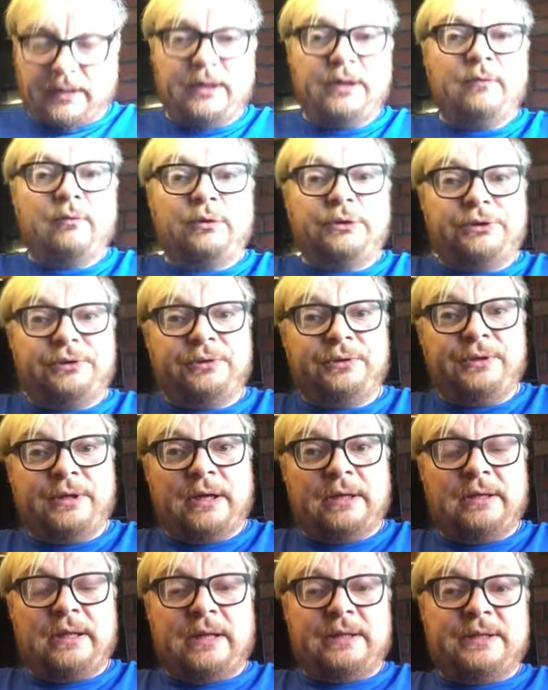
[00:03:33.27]
Его еще
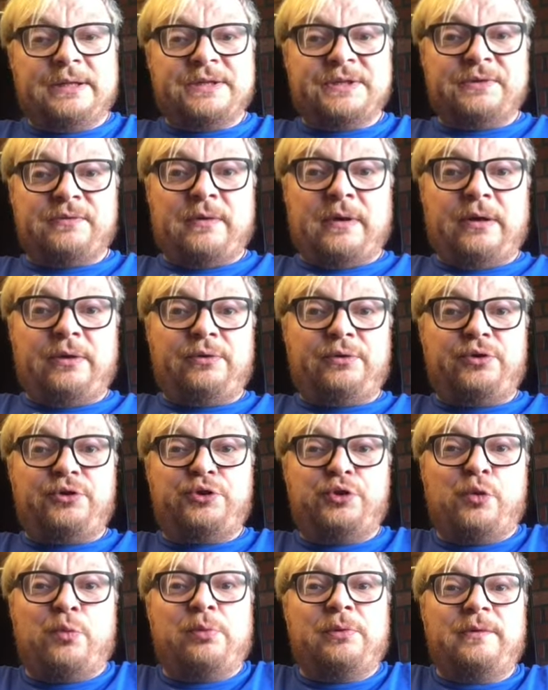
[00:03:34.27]
иногда называют
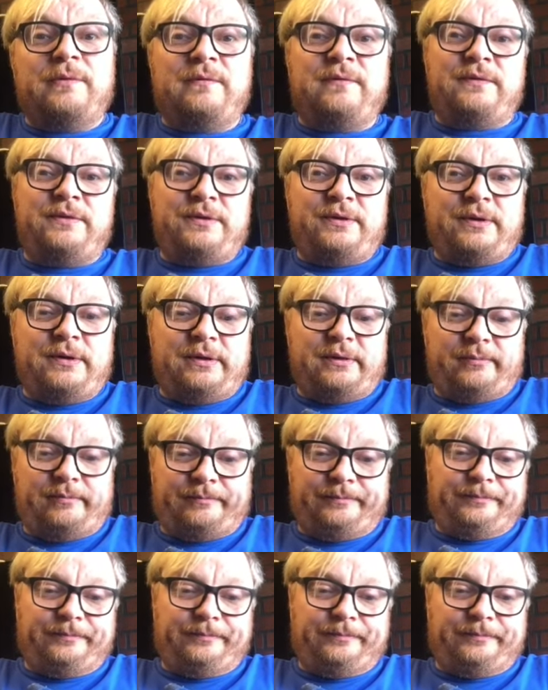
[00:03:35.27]
теплый выдох.